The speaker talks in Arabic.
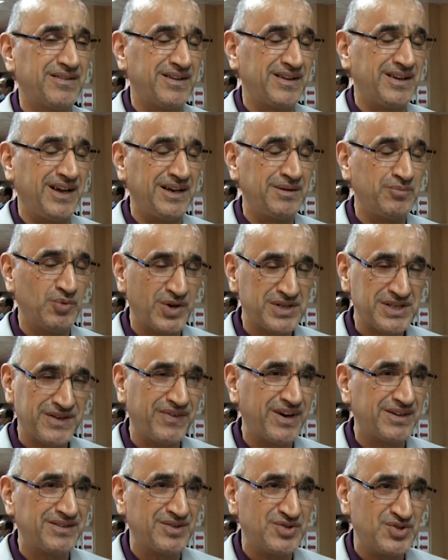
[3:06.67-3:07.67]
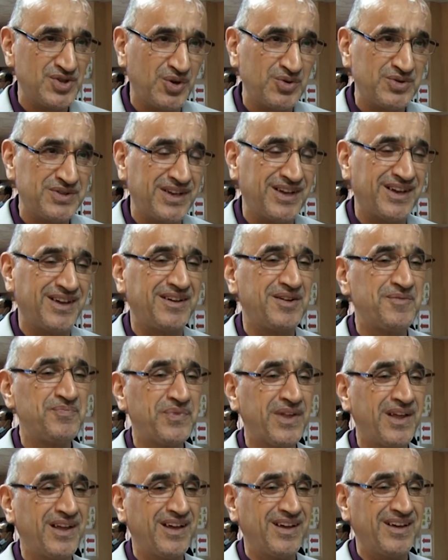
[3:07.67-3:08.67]
يعني مواصفات الجودة
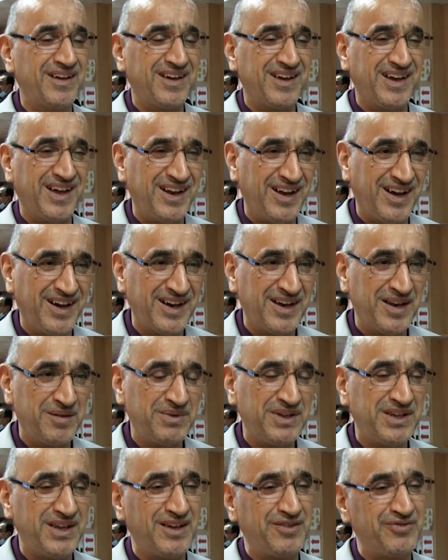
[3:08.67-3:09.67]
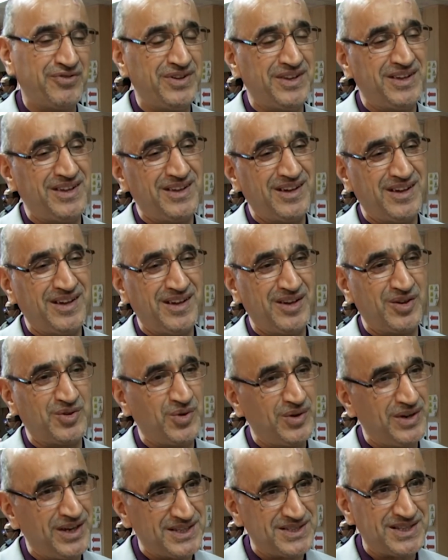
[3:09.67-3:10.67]
العالمية في
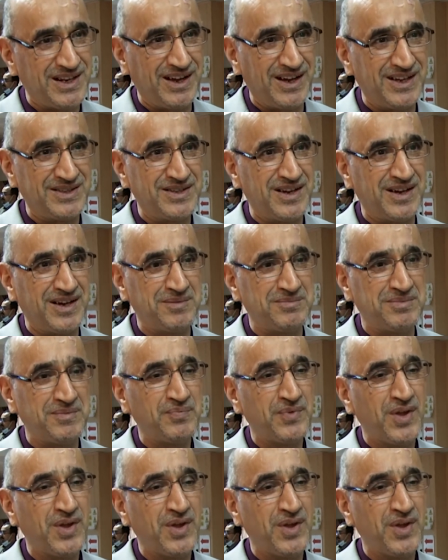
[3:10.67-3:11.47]
كلية الآداب